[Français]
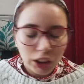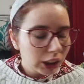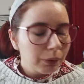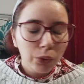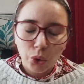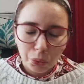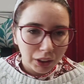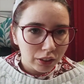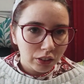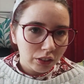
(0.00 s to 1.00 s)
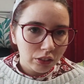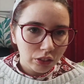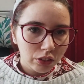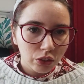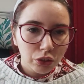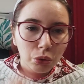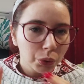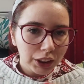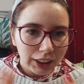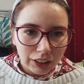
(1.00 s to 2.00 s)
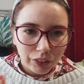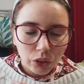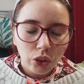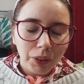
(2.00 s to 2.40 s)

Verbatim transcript: J'ai besoin de tourner cette vidéo.